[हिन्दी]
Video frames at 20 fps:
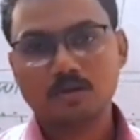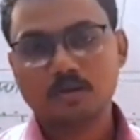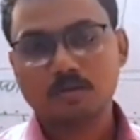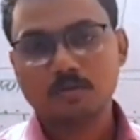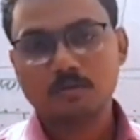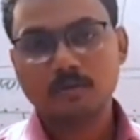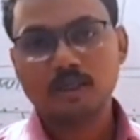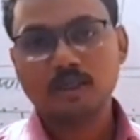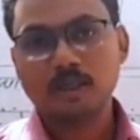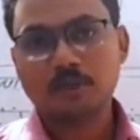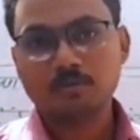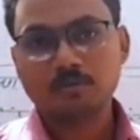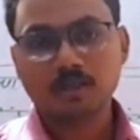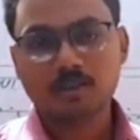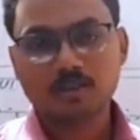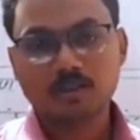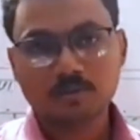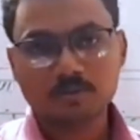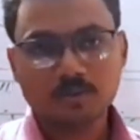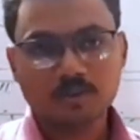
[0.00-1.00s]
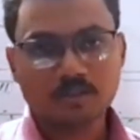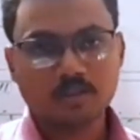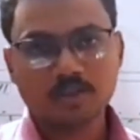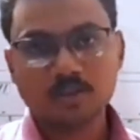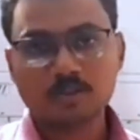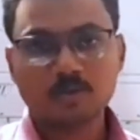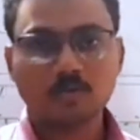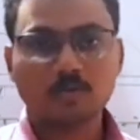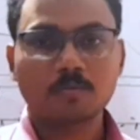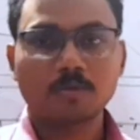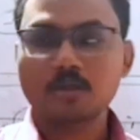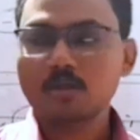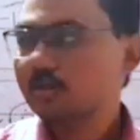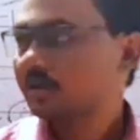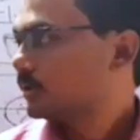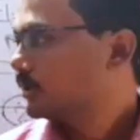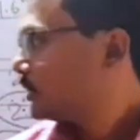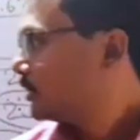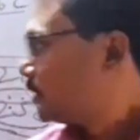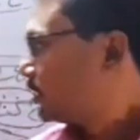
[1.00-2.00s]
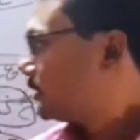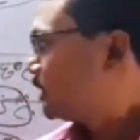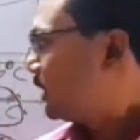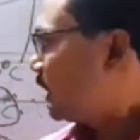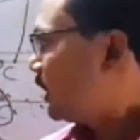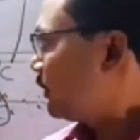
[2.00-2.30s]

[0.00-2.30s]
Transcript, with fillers: वो पर्याप्त मात्रा में इस क्षेत्रों में